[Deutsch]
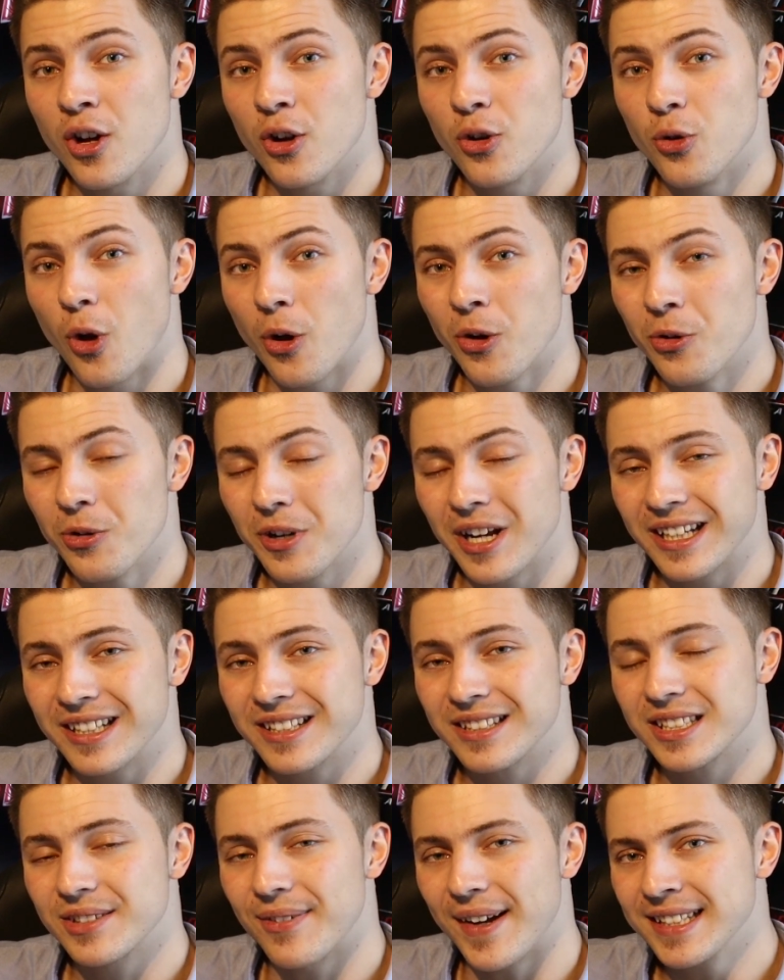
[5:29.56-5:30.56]

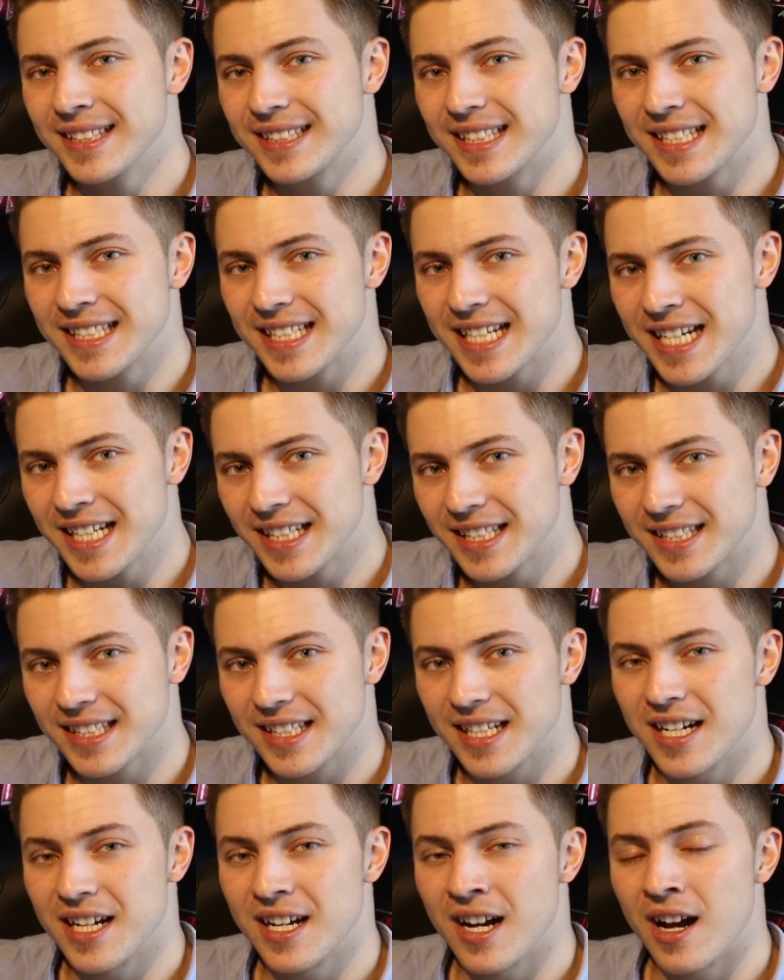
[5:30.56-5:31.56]

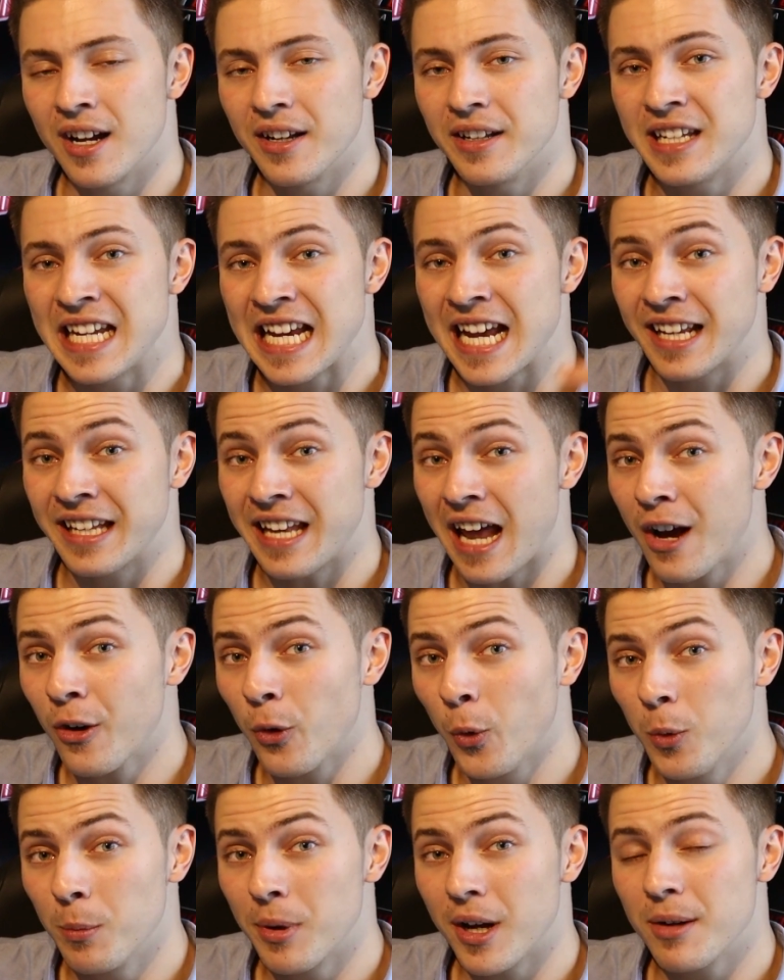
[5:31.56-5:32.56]
10920X, der
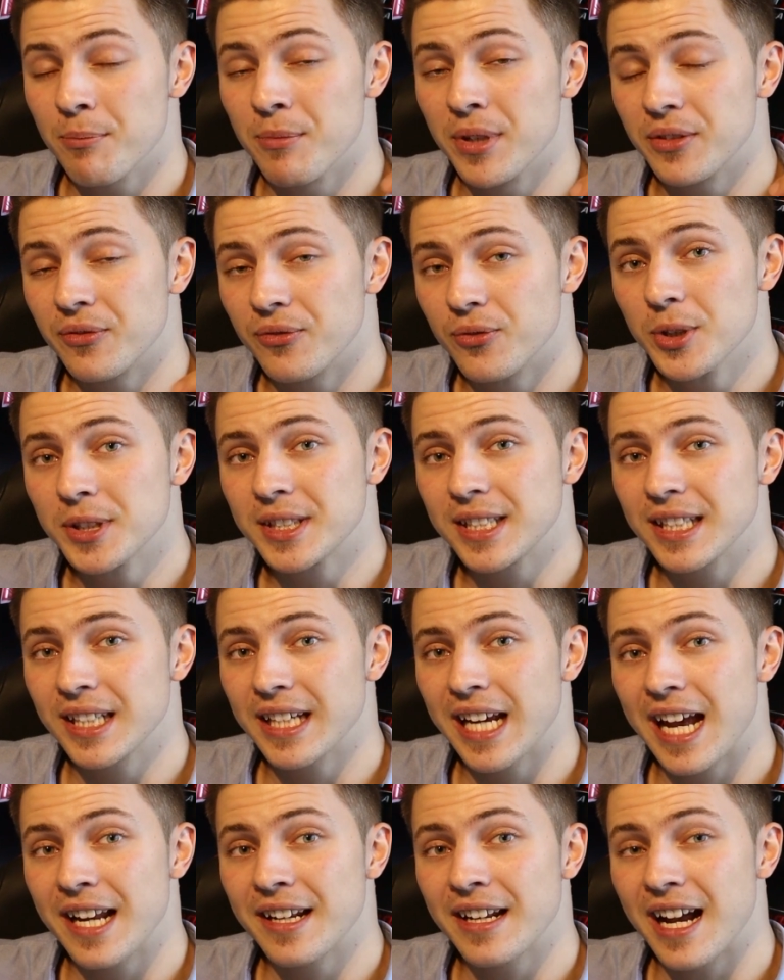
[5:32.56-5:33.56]
darüber mit 14
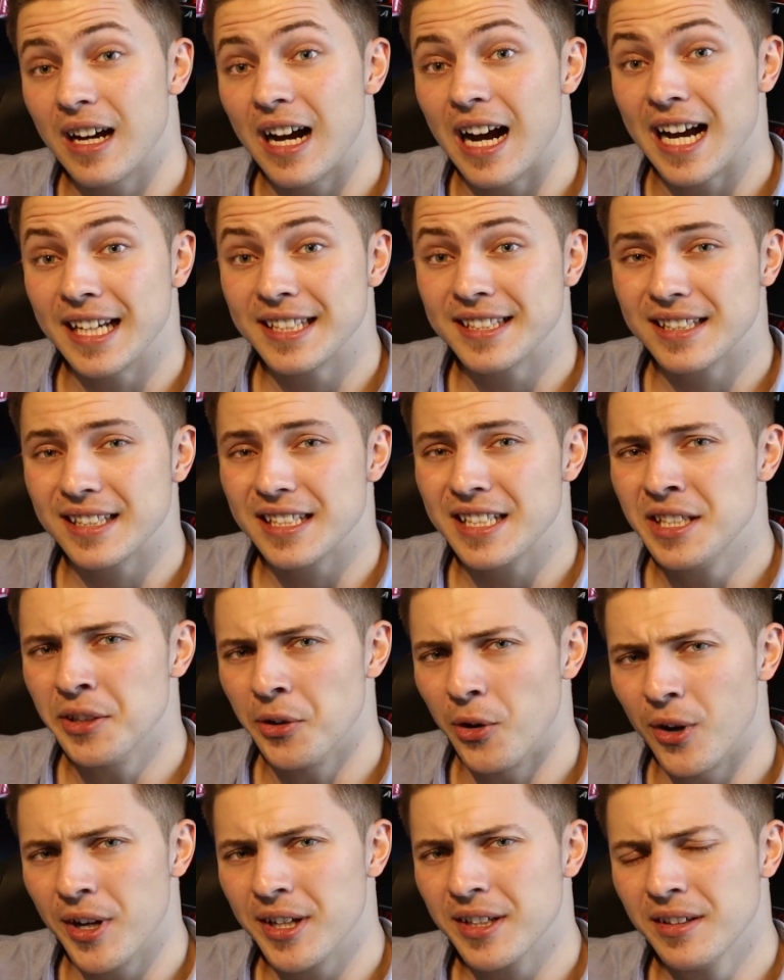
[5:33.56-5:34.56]
Kernen heißt
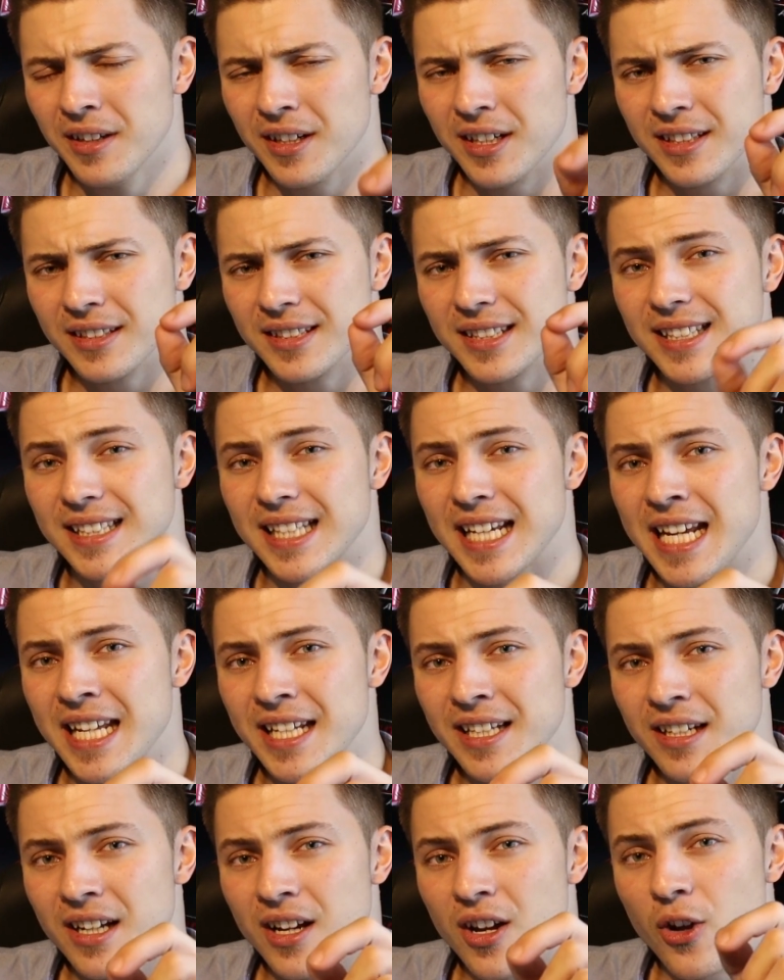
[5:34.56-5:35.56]
i9
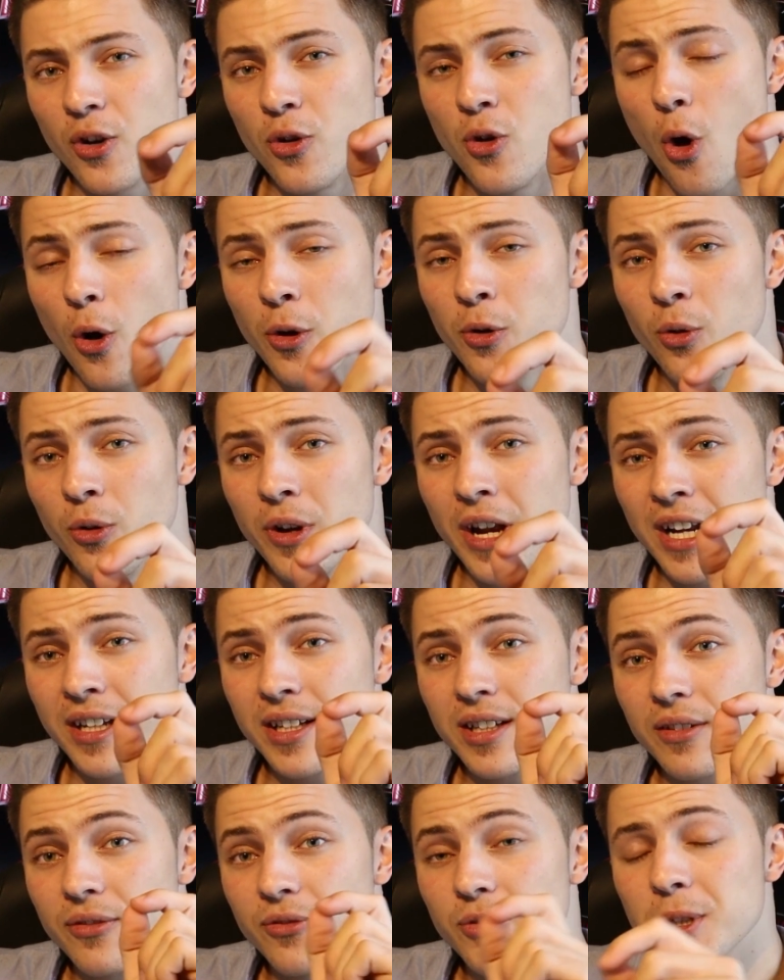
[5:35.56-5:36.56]

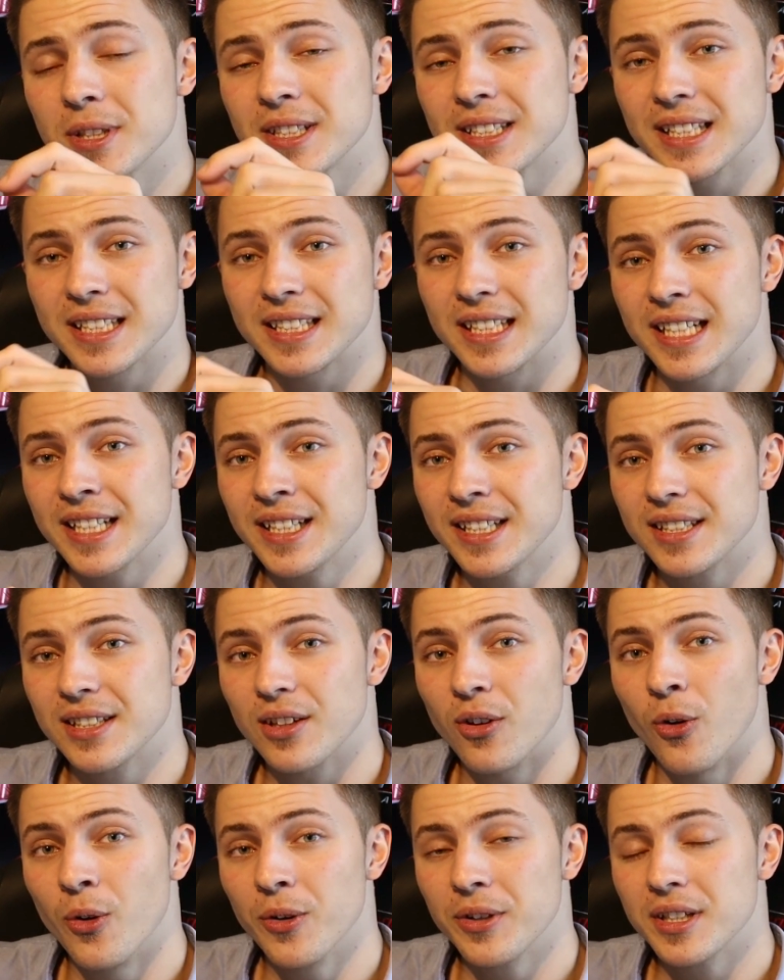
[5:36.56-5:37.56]

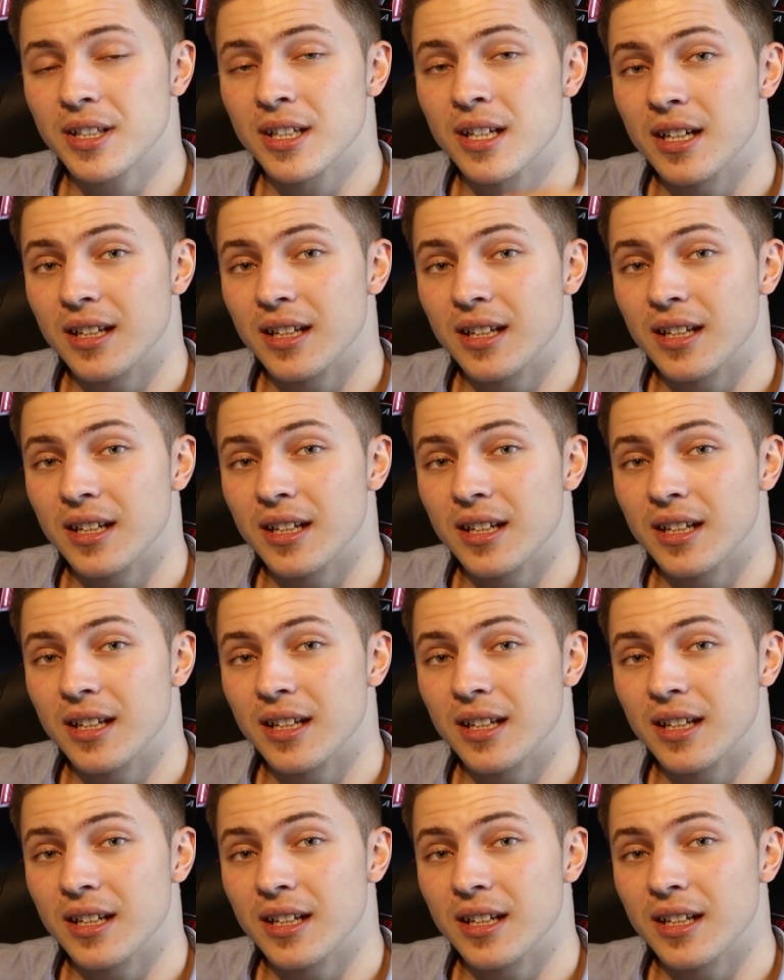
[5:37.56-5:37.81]
10940X und